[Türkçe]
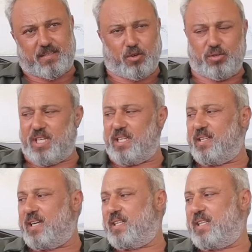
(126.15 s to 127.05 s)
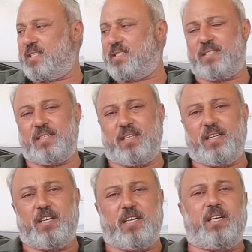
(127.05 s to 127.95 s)
onları idare eder.
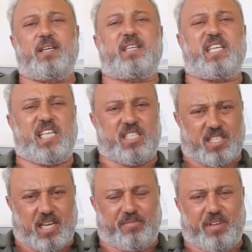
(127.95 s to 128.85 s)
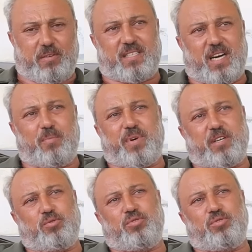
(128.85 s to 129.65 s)
İsrafil ne yapar?